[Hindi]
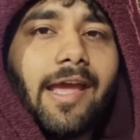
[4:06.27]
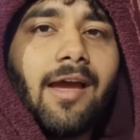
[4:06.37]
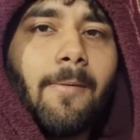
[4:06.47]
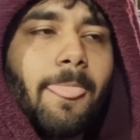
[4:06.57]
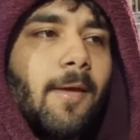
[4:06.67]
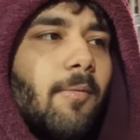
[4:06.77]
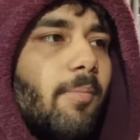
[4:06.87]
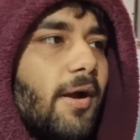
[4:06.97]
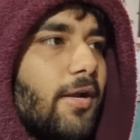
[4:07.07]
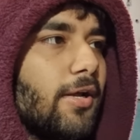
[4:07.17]
गया
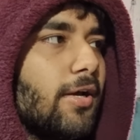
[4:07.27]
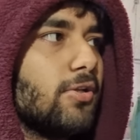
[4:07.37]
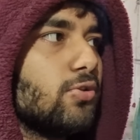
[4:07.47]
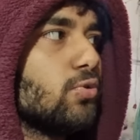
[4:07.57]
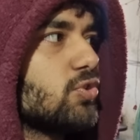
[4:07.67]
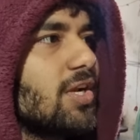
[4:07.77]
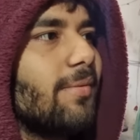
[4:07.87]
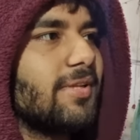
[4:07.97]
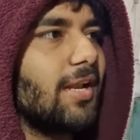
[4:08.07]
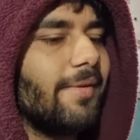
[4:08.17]
बट दूसरा
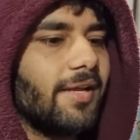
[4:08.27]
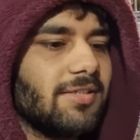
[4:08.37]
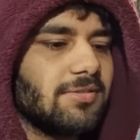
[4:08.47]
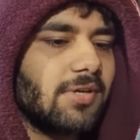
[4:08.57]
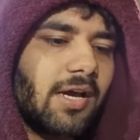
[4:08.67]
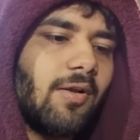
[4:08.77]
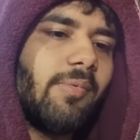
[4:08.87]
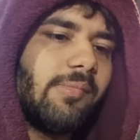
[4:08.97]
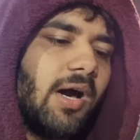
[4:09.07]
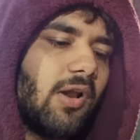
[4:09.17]
मतलब एक किस्म का कह लो
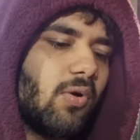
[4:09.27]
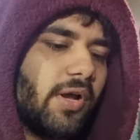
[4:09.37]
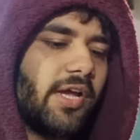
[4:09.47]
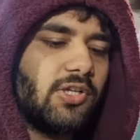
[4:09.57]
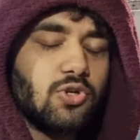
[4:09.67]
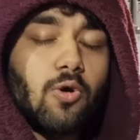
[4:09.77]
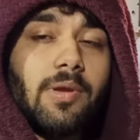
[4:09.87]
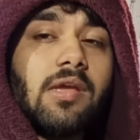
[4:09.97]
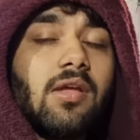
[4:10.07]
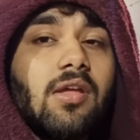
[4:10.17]
बीमार हो गया जो
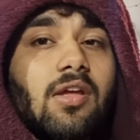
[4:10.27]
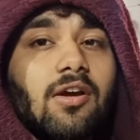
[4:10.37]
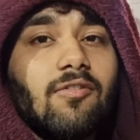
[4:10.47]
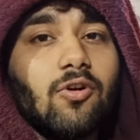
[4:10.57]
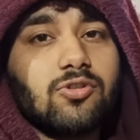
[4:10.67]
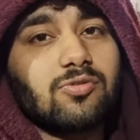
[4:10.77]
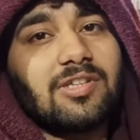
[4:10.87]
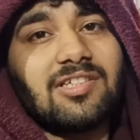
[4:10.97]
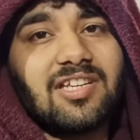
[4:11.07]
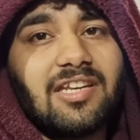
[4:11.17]
भी वो उस
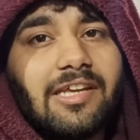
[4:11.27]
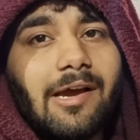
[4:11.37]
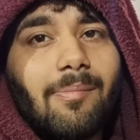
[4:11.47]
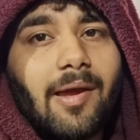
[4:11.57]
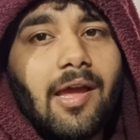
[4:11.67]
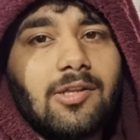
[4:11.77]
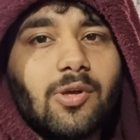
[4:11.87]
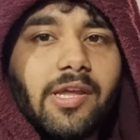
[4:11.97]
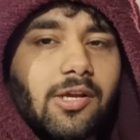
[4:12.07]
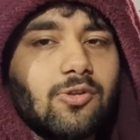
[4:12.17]
वजह से नहीं आ पाया तो
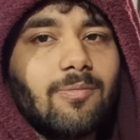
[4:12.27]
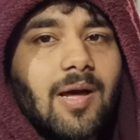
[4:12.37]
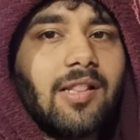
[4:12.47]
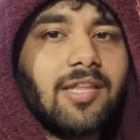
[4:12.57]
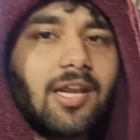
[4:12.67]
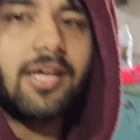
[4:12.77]
एक तो माल तैयार